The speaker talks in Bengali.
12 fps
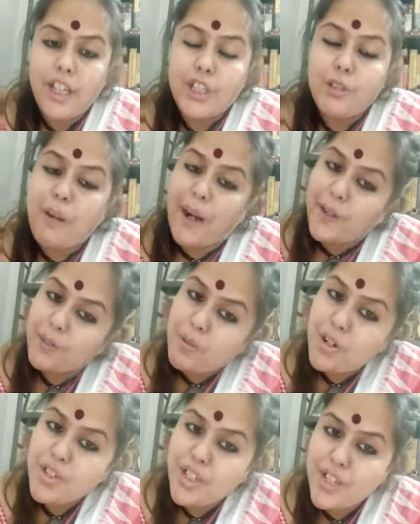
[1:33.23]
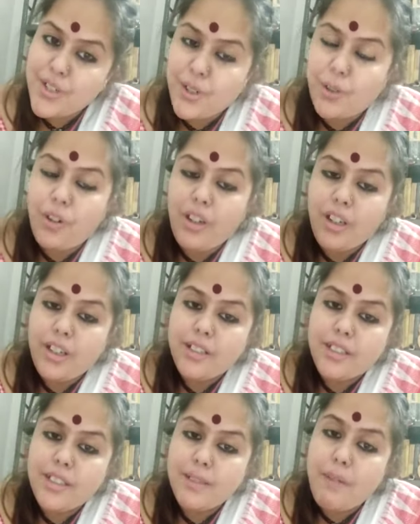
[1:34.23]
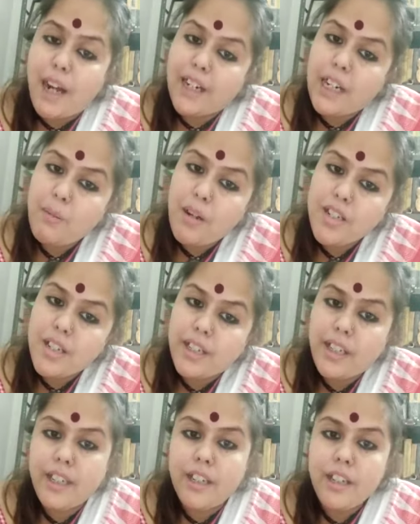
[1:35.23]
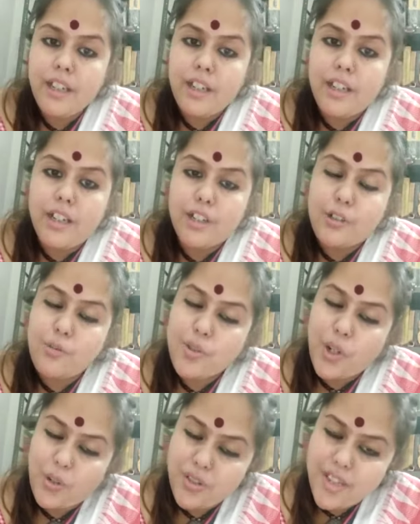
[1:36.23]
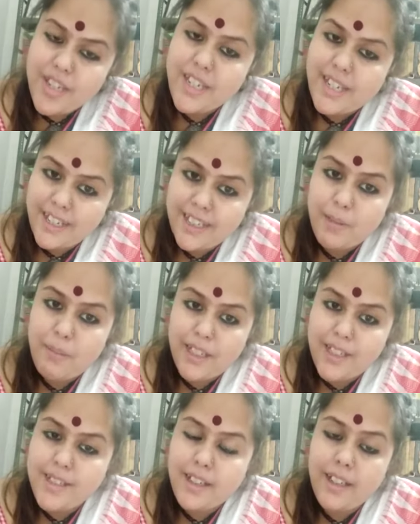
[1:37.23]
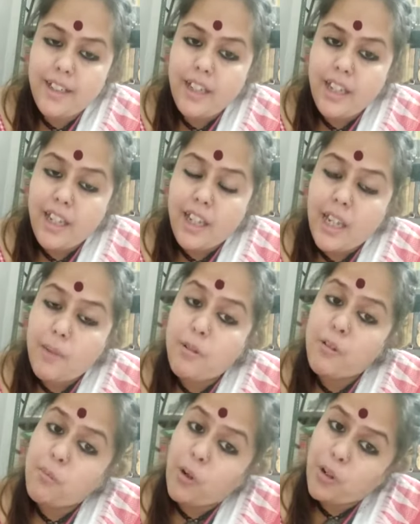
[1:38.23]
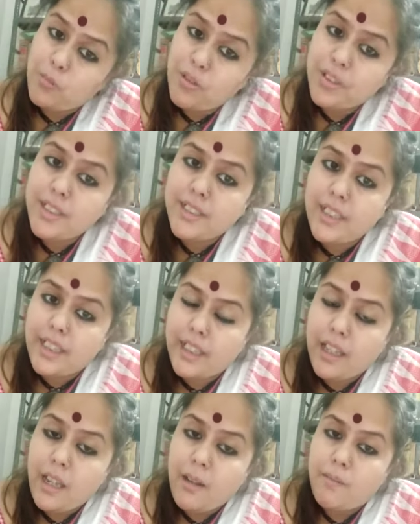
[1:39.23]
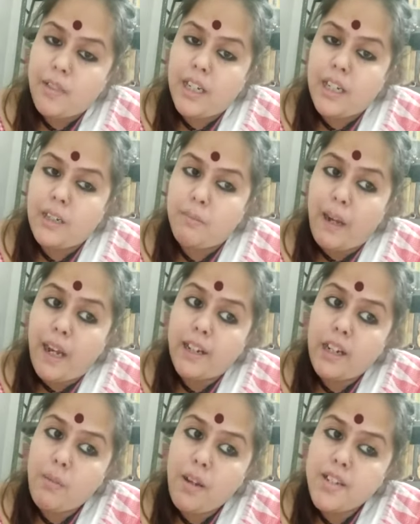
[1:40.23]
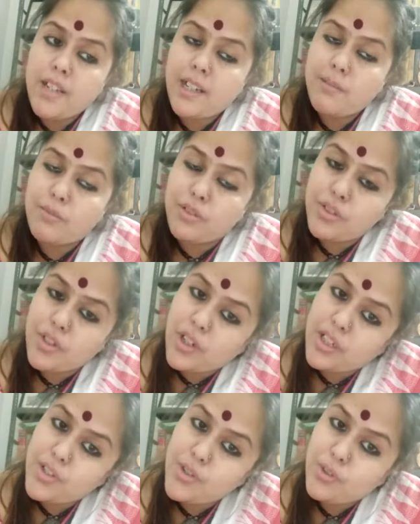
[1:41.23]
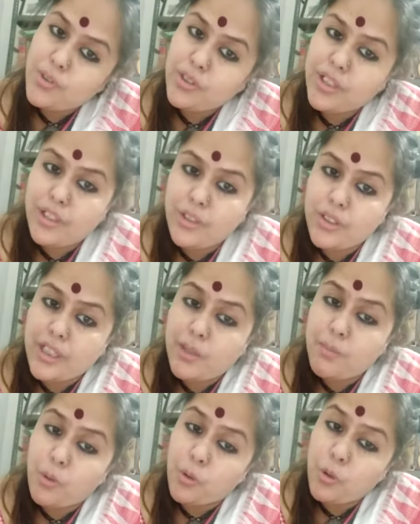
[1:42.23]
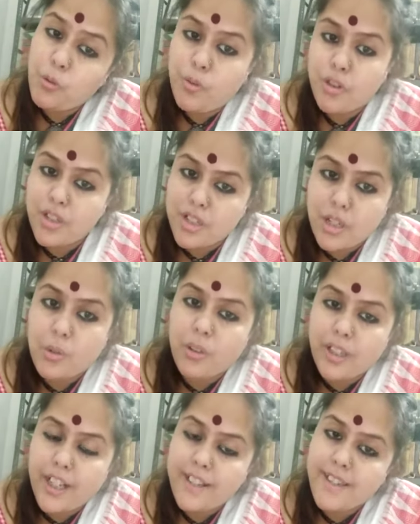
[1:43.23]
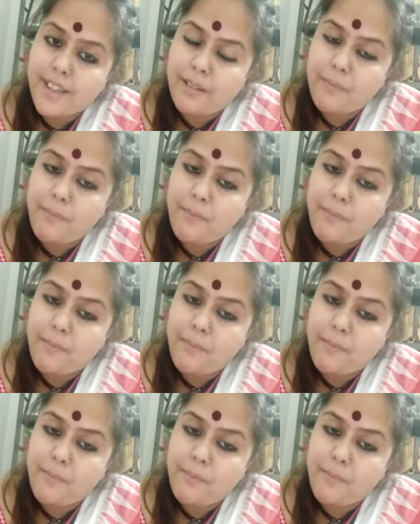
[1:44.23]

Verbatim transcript: তো ভারতবর্ষে এসেও তিনি বাংলা ভাষাকে খুব সহজে শিখে নিতে পেরেছিলেন এবং পরবর্তীতে বাংলা ভাষার মুদ্রণের জন্য কিন্তু তিনি বহু প্রচেষ্টা করে গেছেন